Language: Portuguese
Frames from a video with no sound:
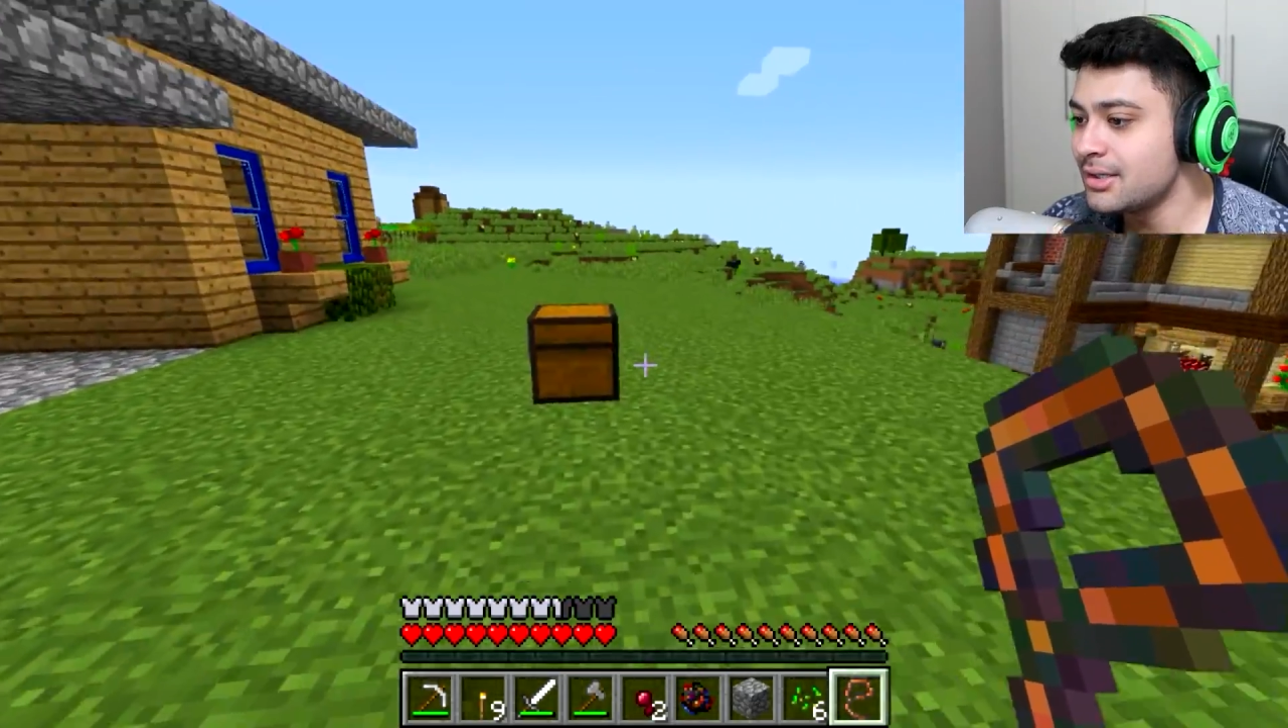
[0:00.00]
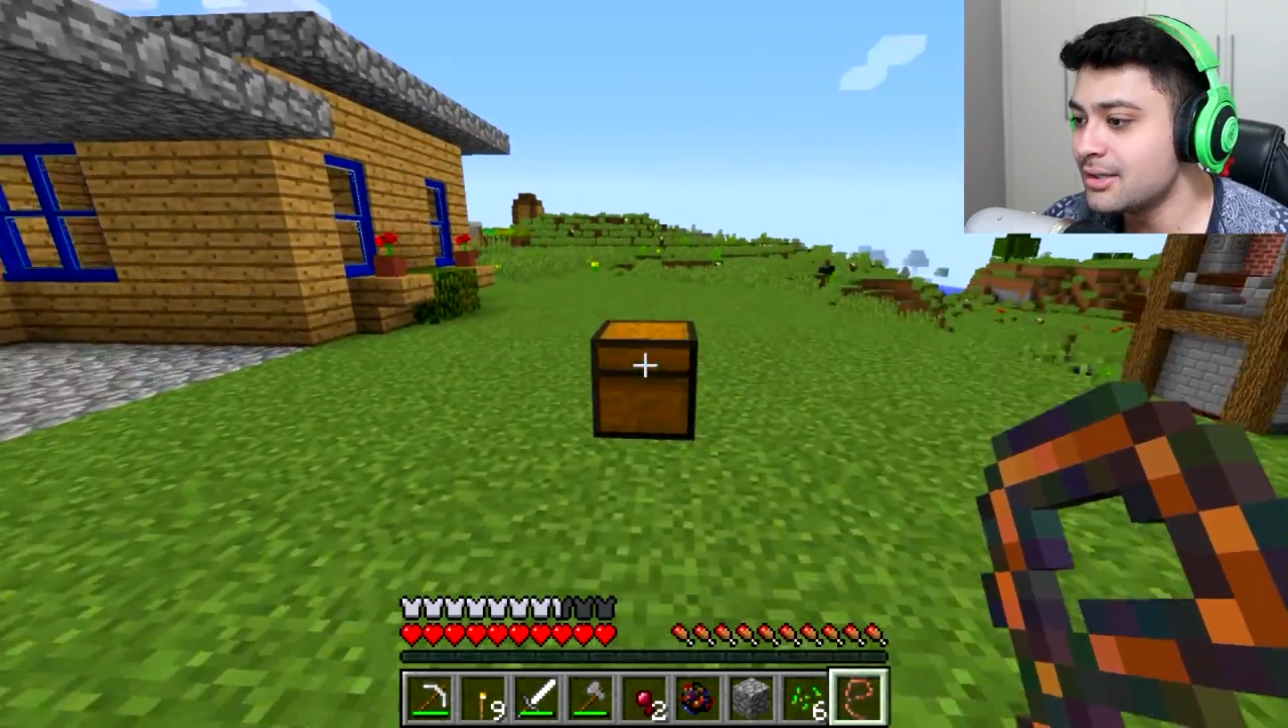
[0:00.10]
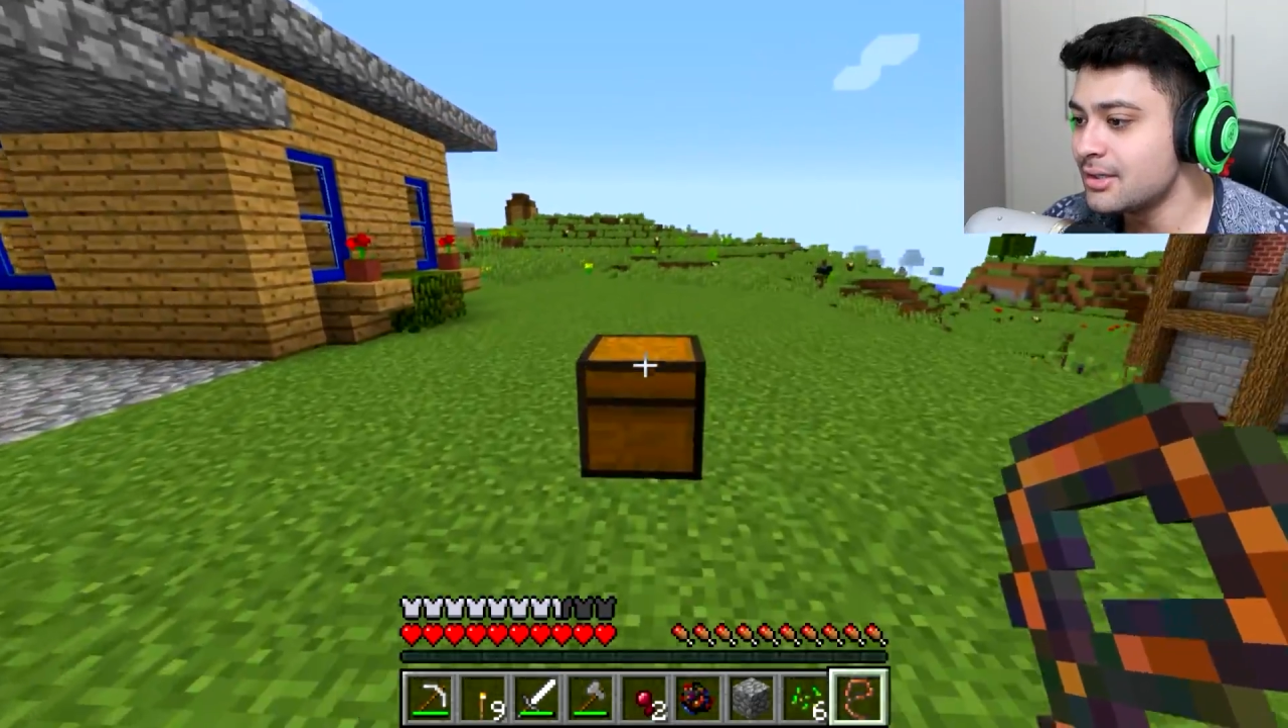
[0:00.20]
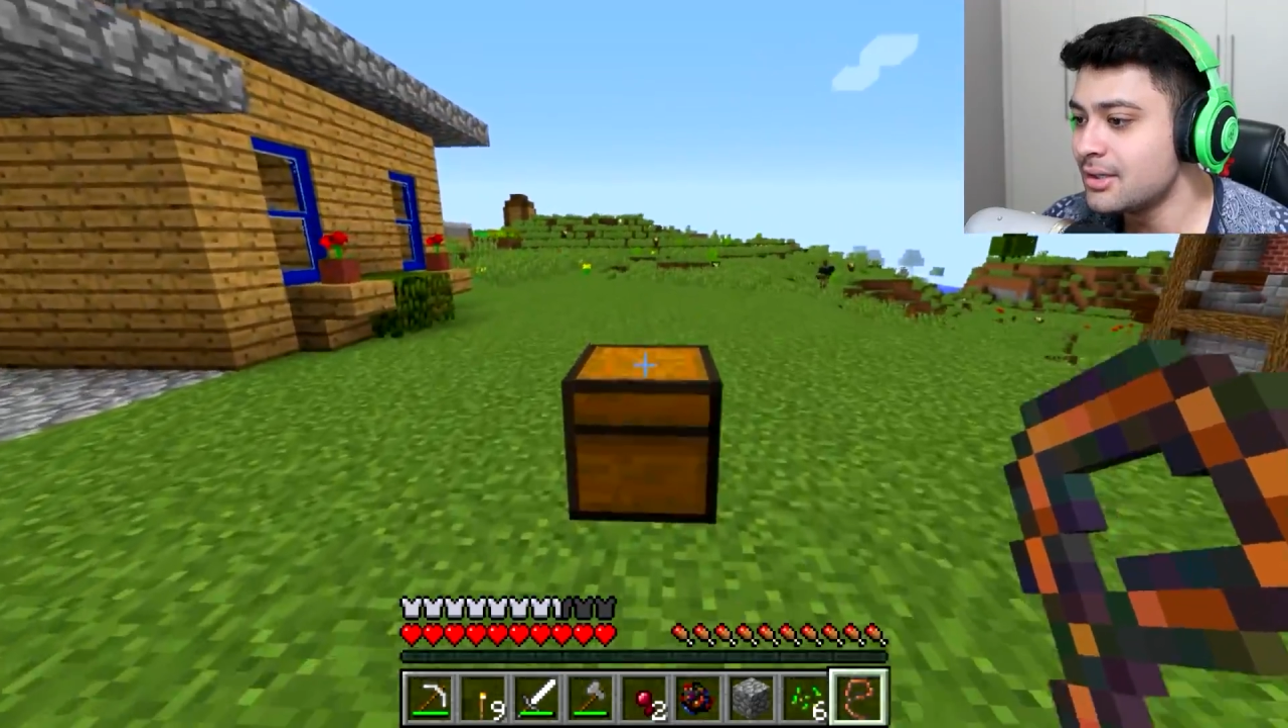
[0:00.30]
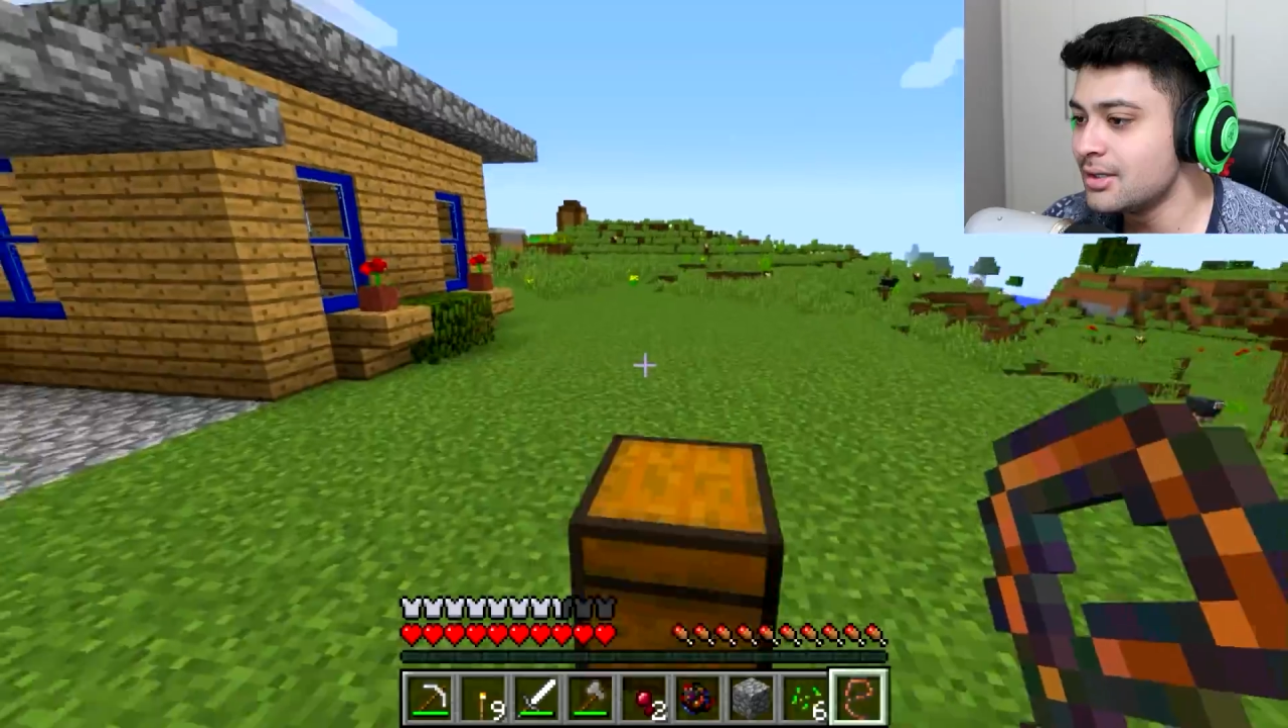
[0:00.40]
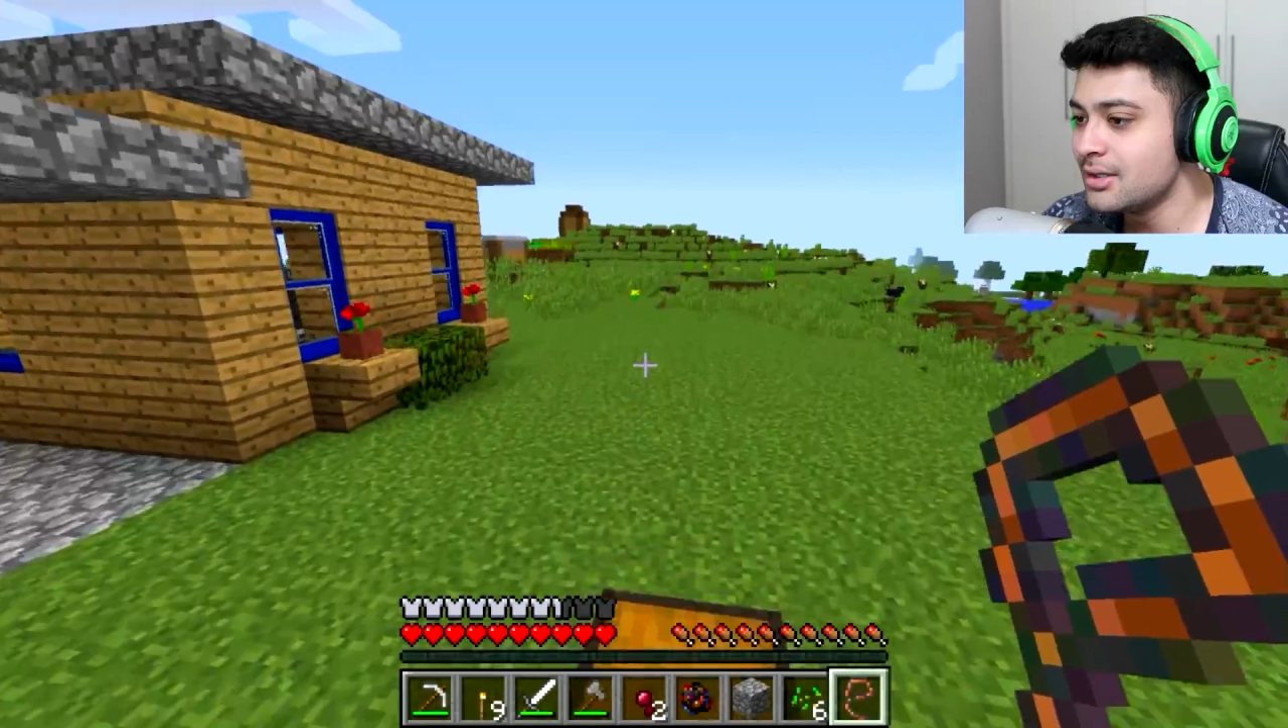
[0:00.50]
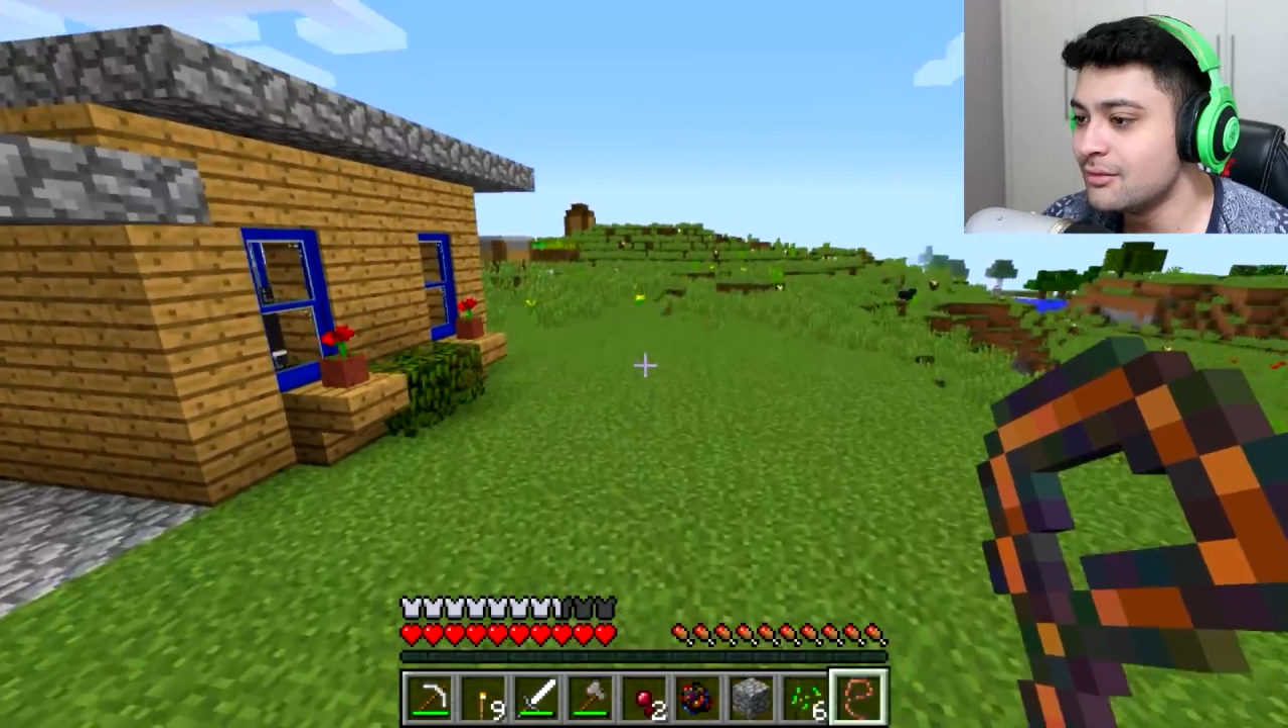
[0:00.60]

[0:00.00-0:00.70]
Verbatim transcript: Cadê? de mim.